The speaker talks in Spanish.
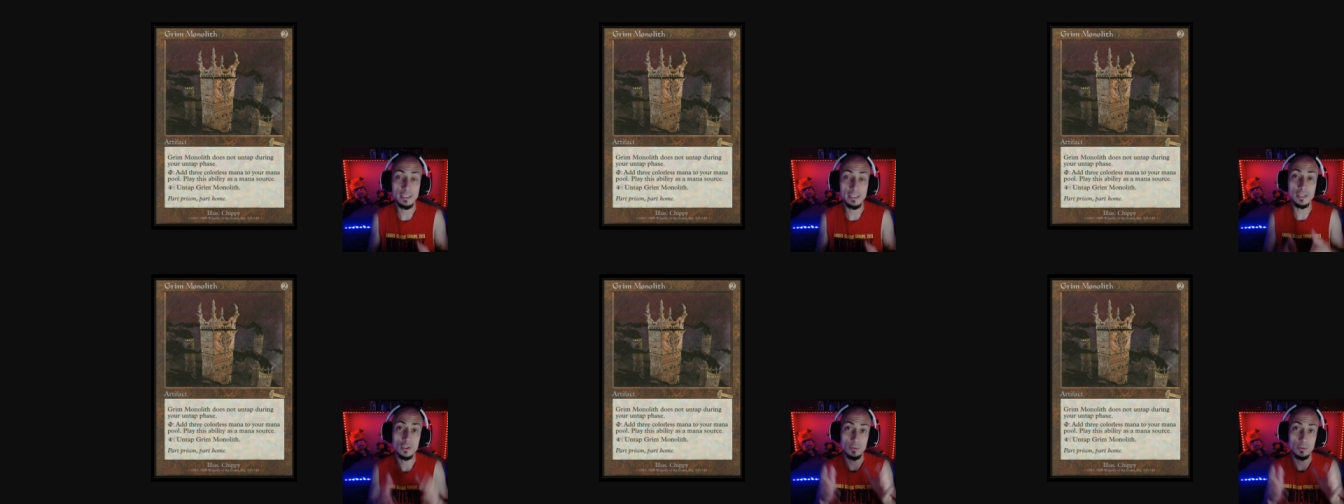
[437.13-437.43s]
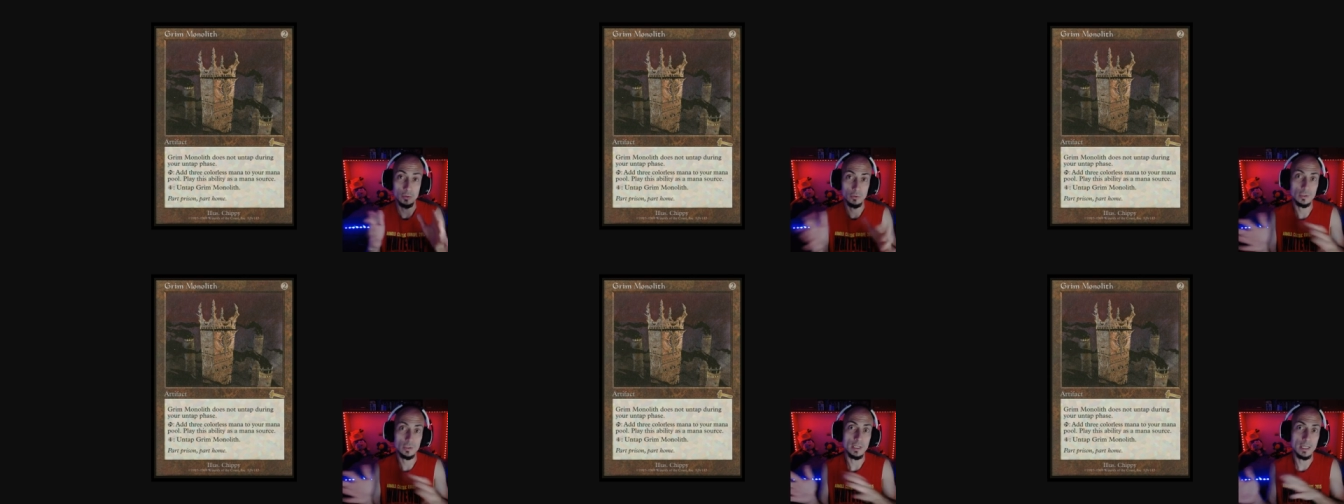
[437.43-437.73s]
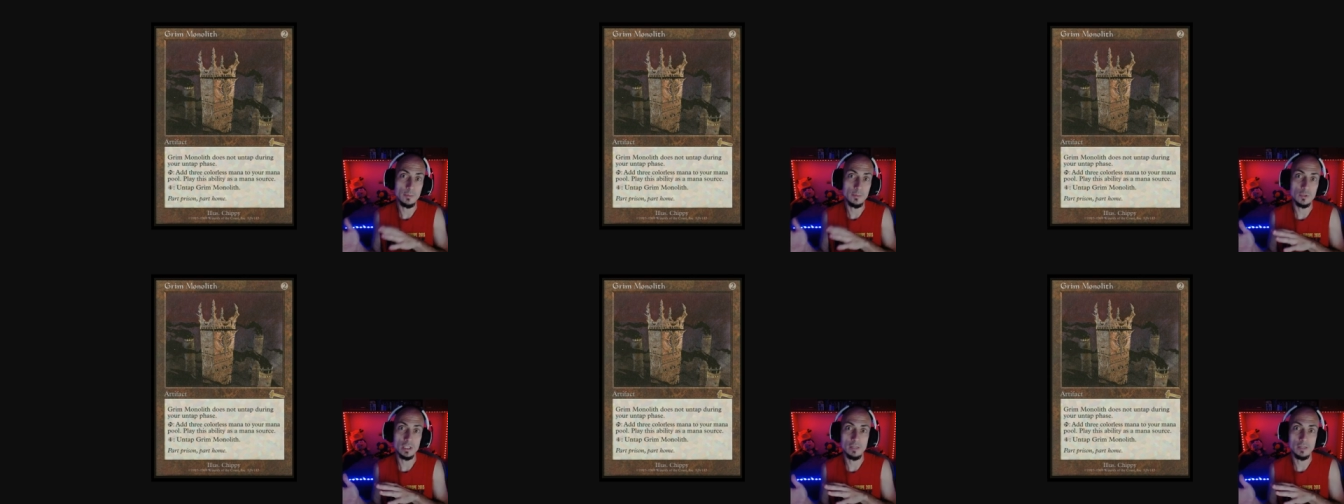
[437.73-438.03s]
sobre todo si
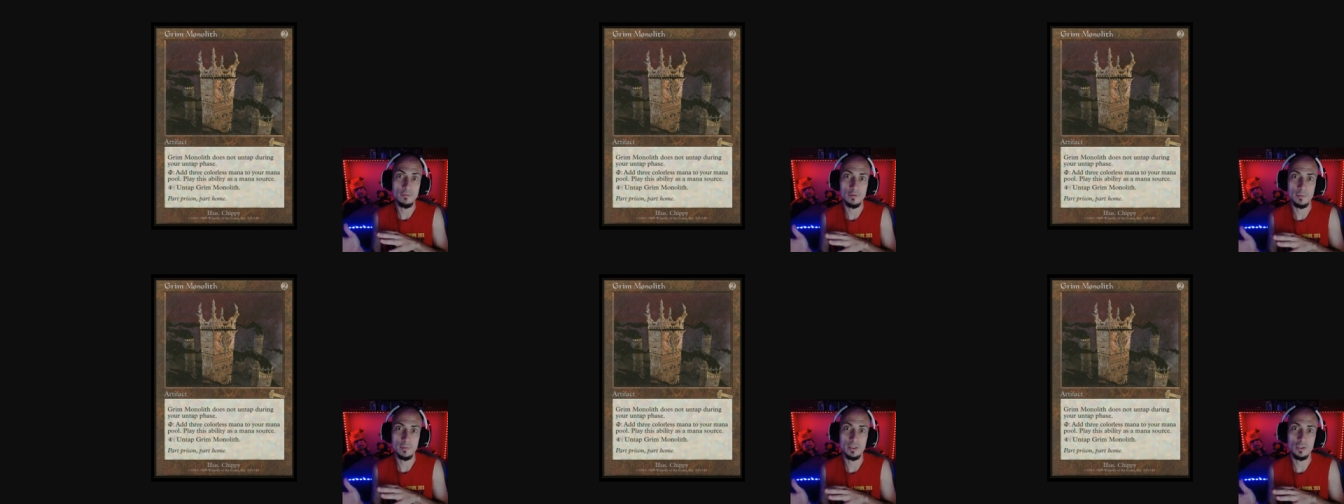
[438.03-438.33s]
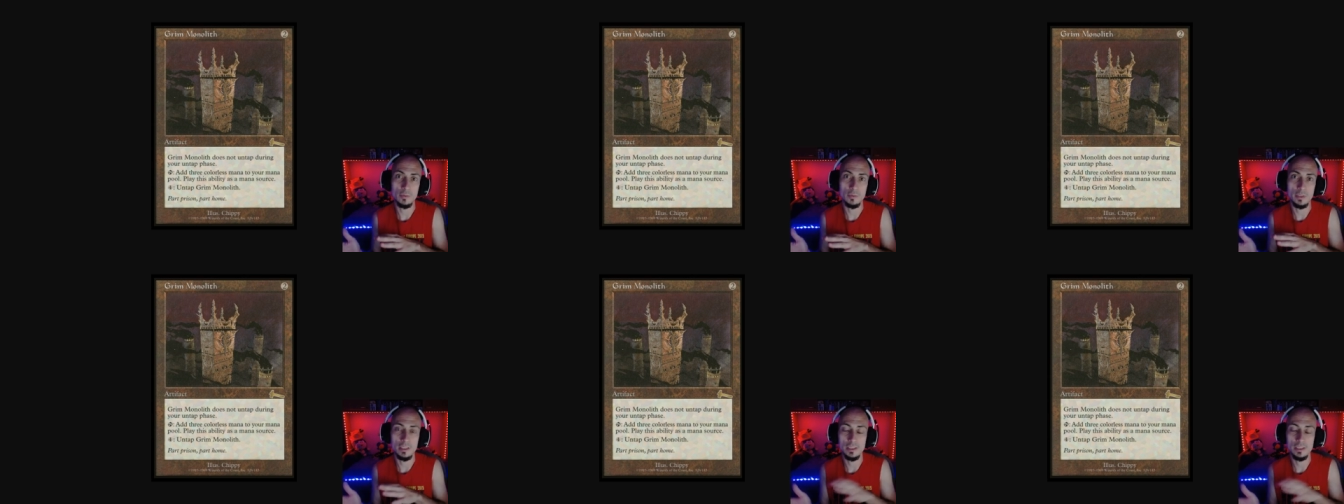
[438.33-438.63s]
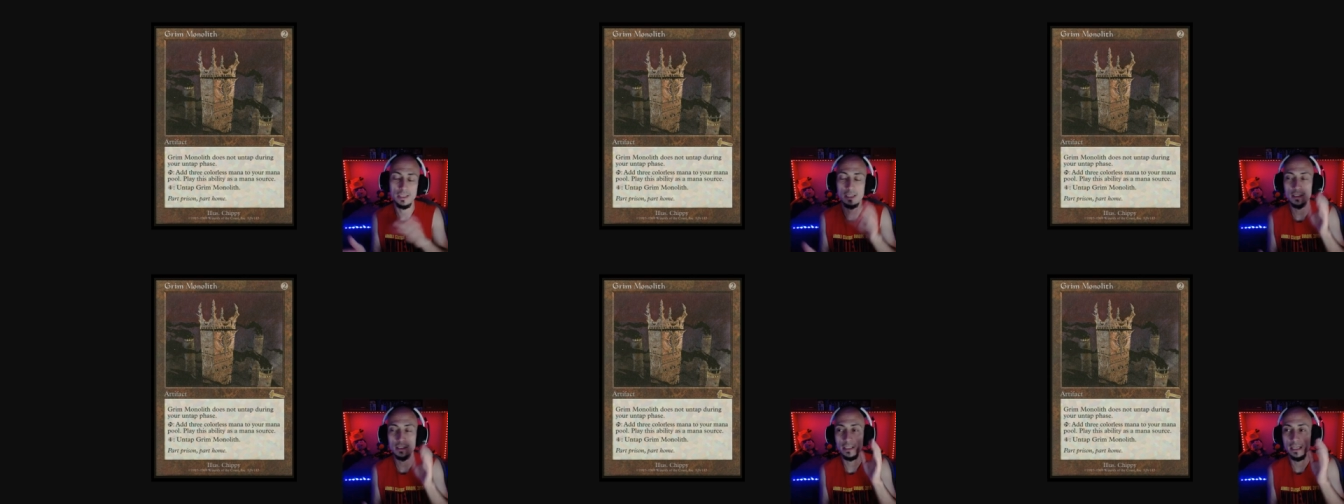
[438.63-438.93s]
hablamos del formato
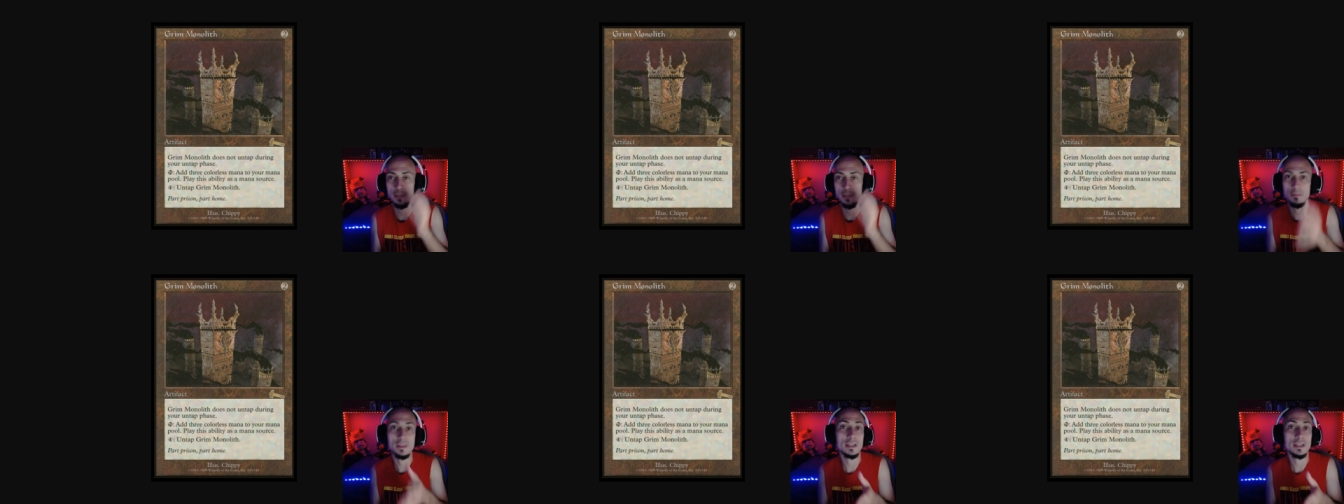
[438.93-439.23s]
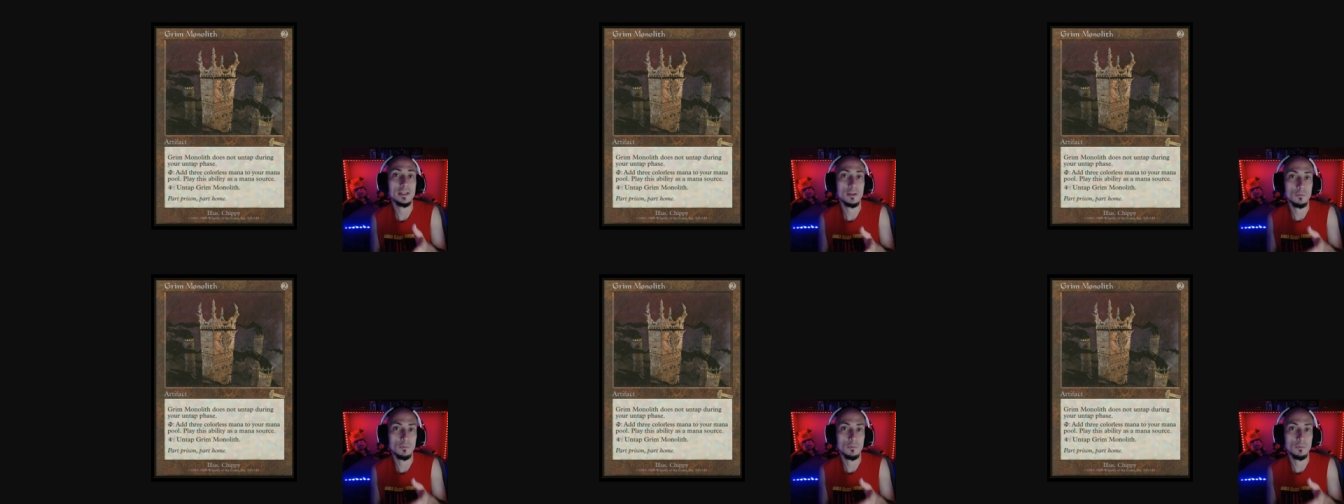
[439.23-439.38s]
vintage, que hay Misra